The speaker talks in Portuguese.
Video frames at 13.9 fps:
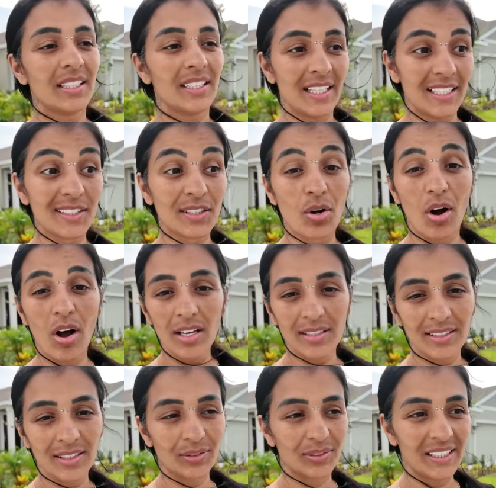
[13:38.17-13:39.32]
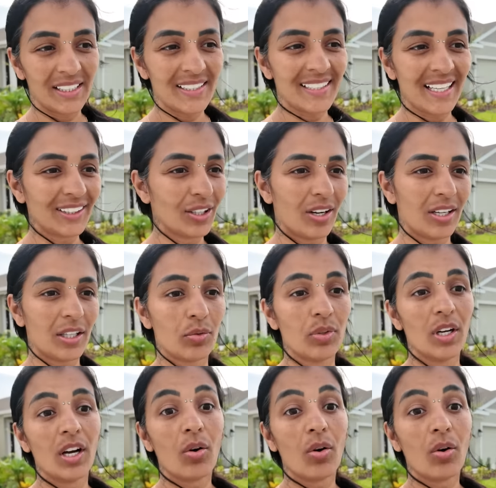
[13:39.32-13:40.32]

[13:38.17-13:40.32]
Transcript: E eles gostam, eles adoram.